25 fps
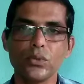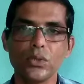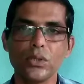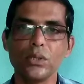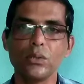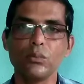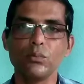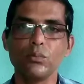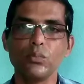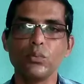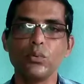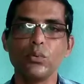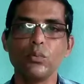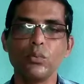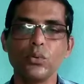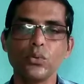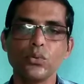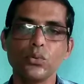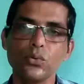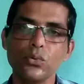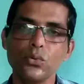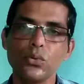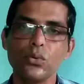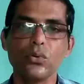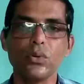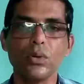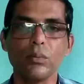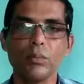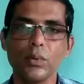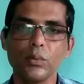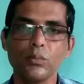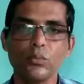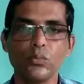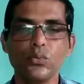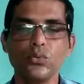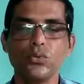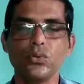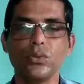ঠিক পূর্বসূত্রটা
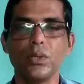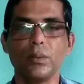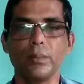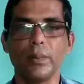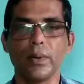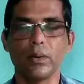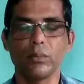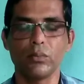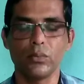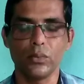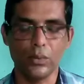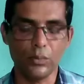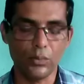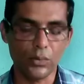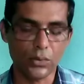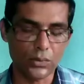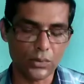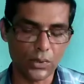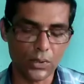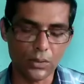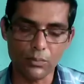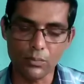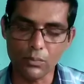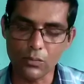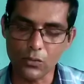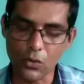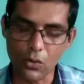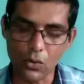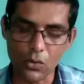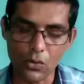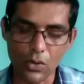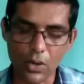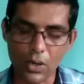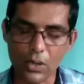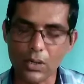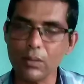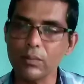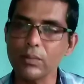আমরা বুঝতে পারবো এবং সেই
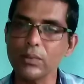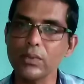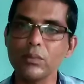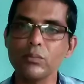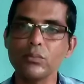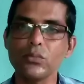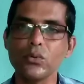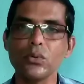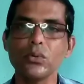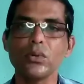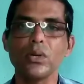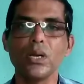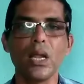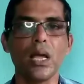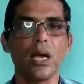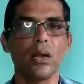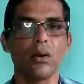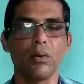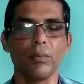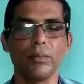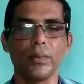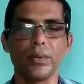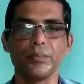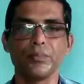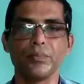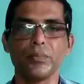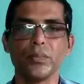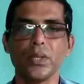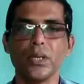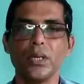ঘটনাটা আমাদের পুরো ক্লিয়ার হবে